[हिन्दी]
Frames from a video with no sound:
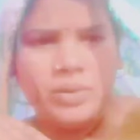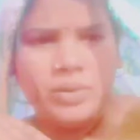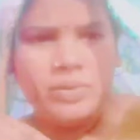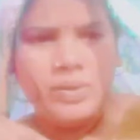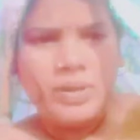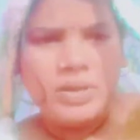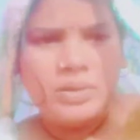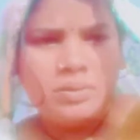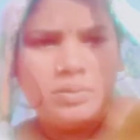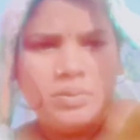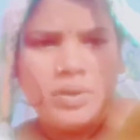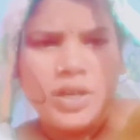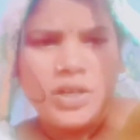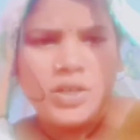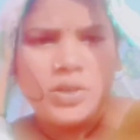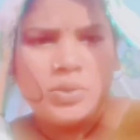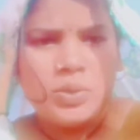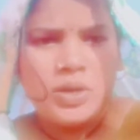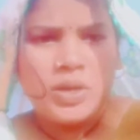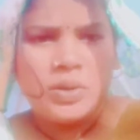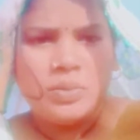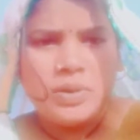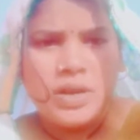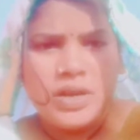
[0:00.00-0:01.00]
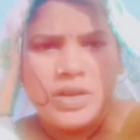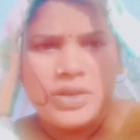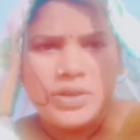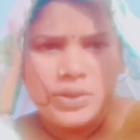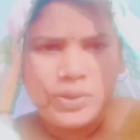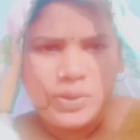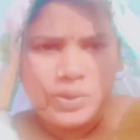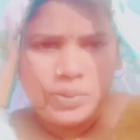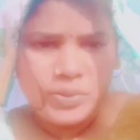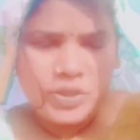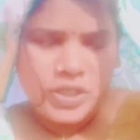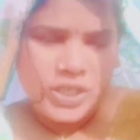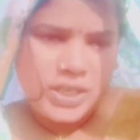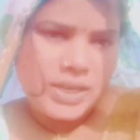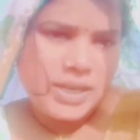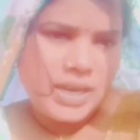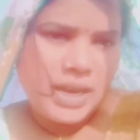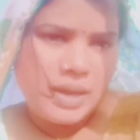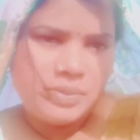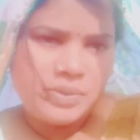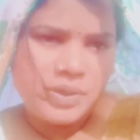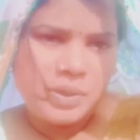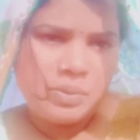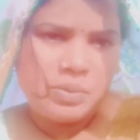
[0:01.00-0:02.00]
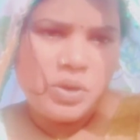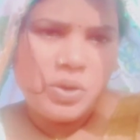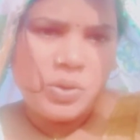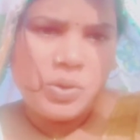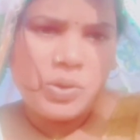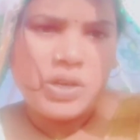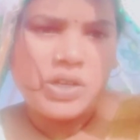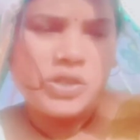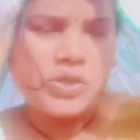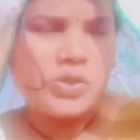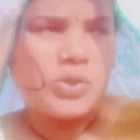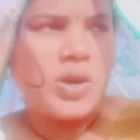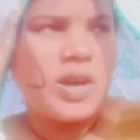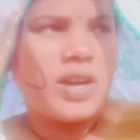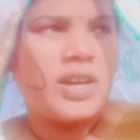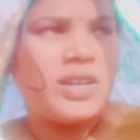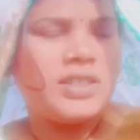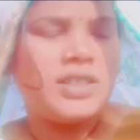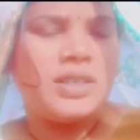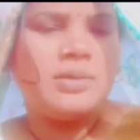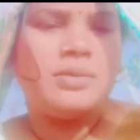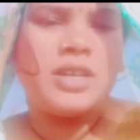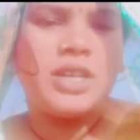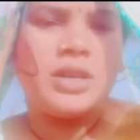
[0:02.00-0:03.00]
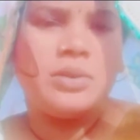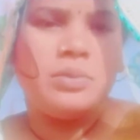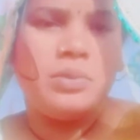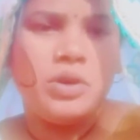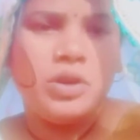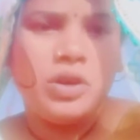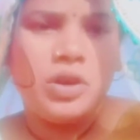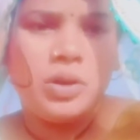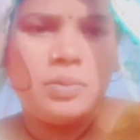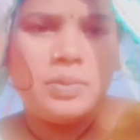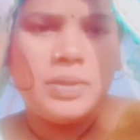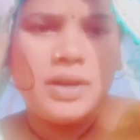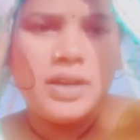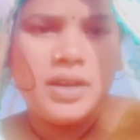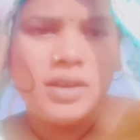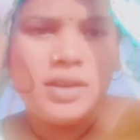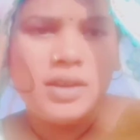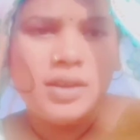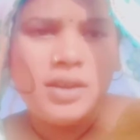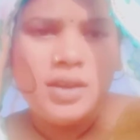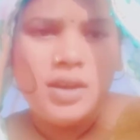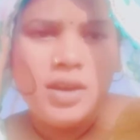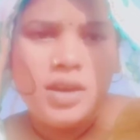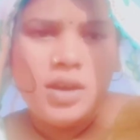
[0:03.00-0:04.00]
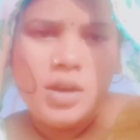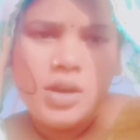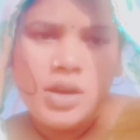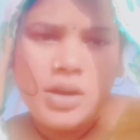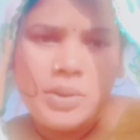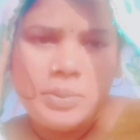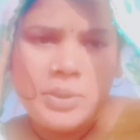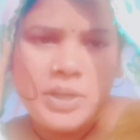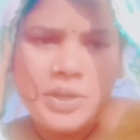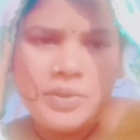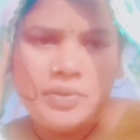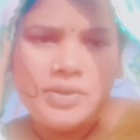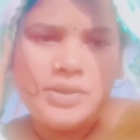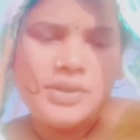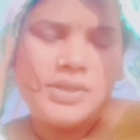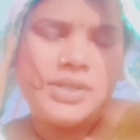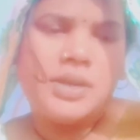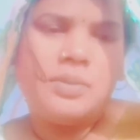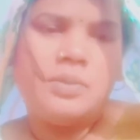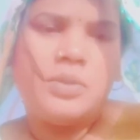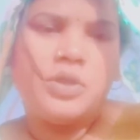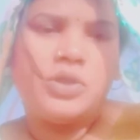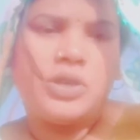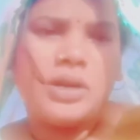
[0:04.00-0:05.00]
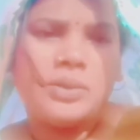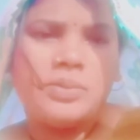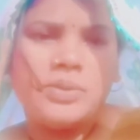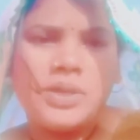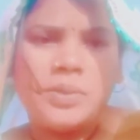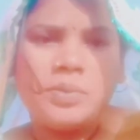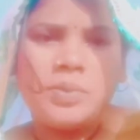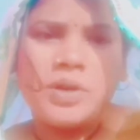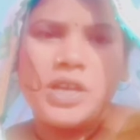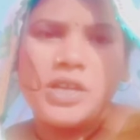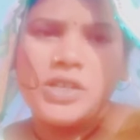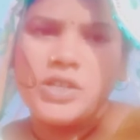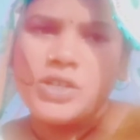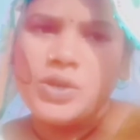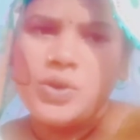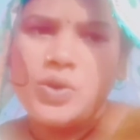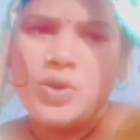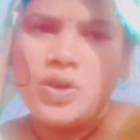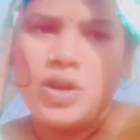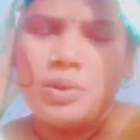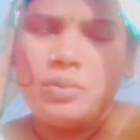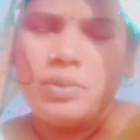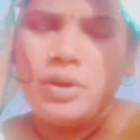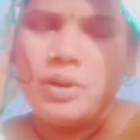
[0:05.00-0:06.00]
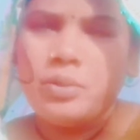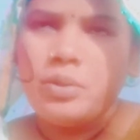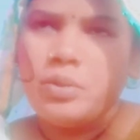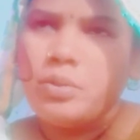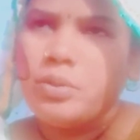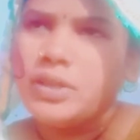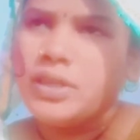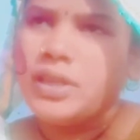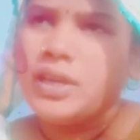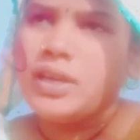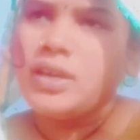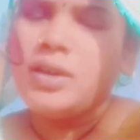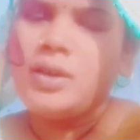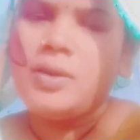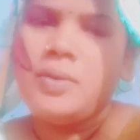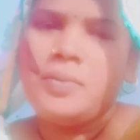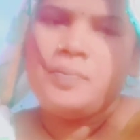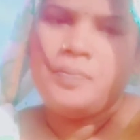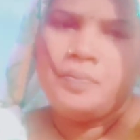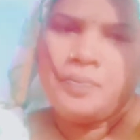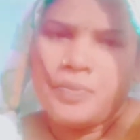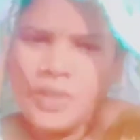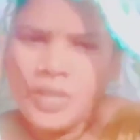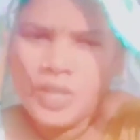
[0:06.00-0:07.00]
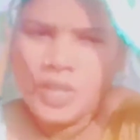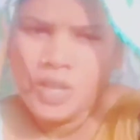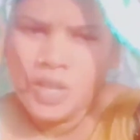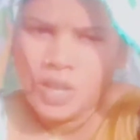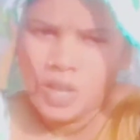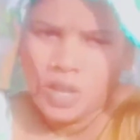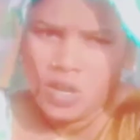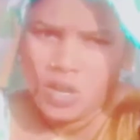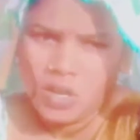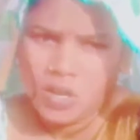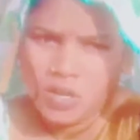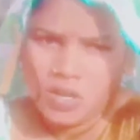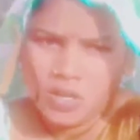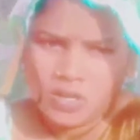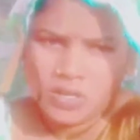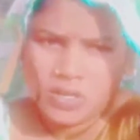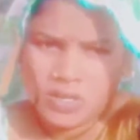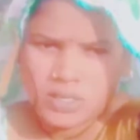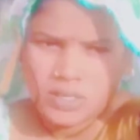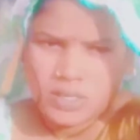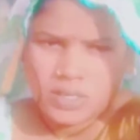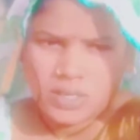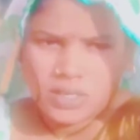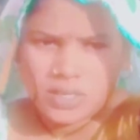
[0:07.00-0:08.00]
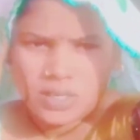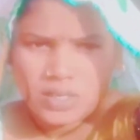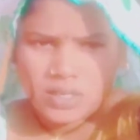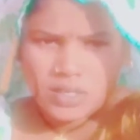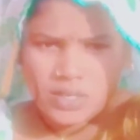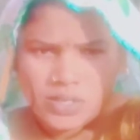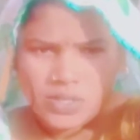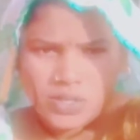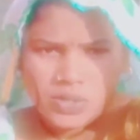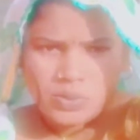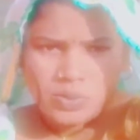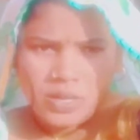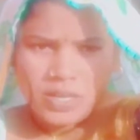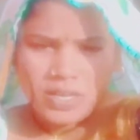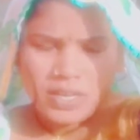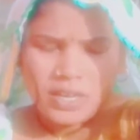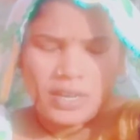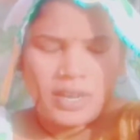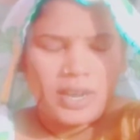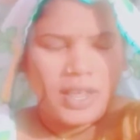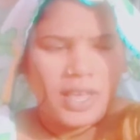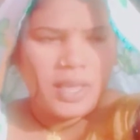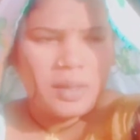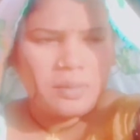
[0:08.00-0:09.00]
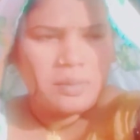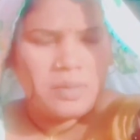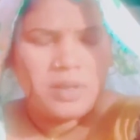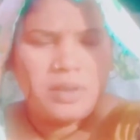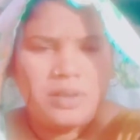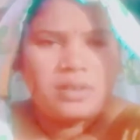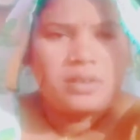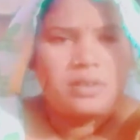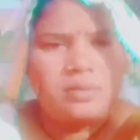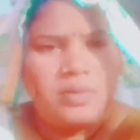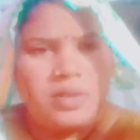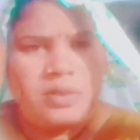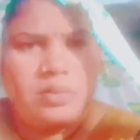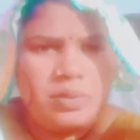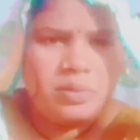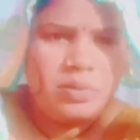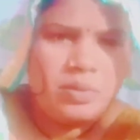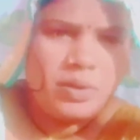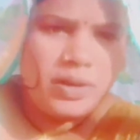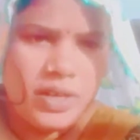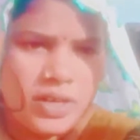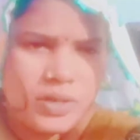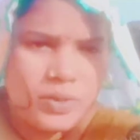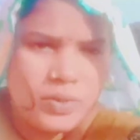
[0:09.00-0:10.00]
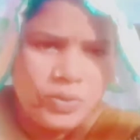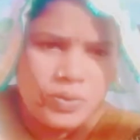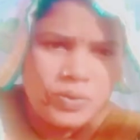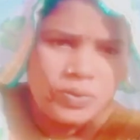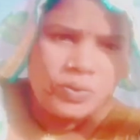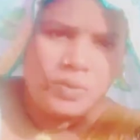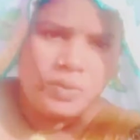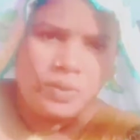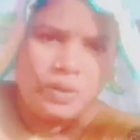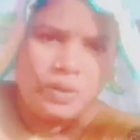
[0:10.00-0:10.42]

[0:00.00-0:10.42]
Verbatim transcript: वन बैक टू बैक माई यूट्यूब चैनल आप सभी लोगों का स्वागत है हमारे ब्लॉग में एम डी ऑफिशियल में तो आप सब कैसे हो कमेंट में बताना और सुबह का टाइम है मैं भी बैठी हूँ